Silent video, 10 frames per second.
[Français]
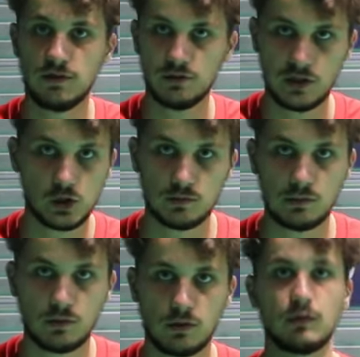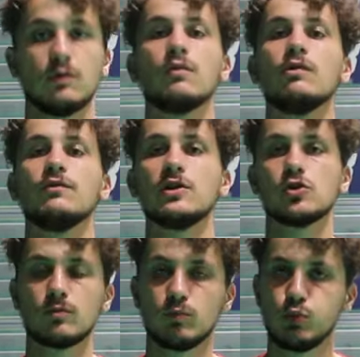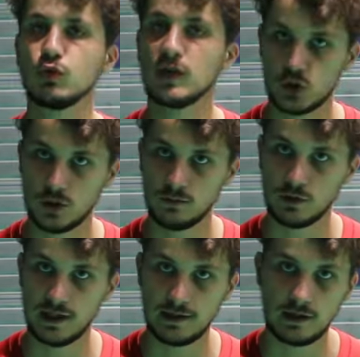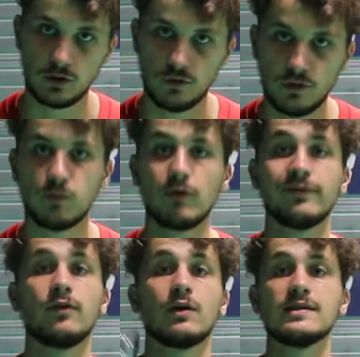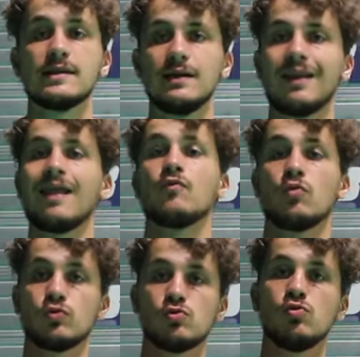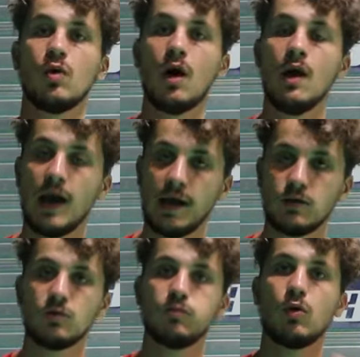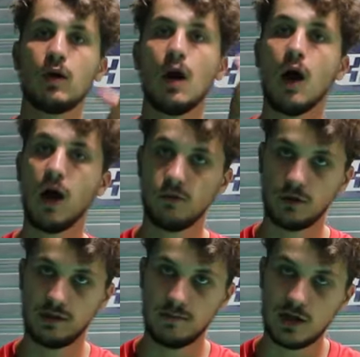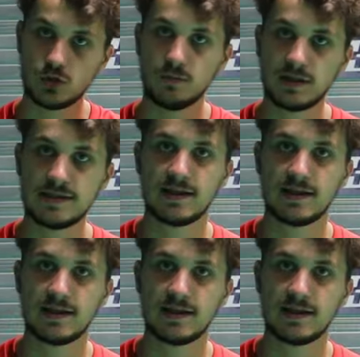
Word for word: niveau des jambes. Donc, au niveau des jambes, plutôt la jambe côté raquette devant pour favoriser l'avant du cours et donc pour avoir une démarche de prise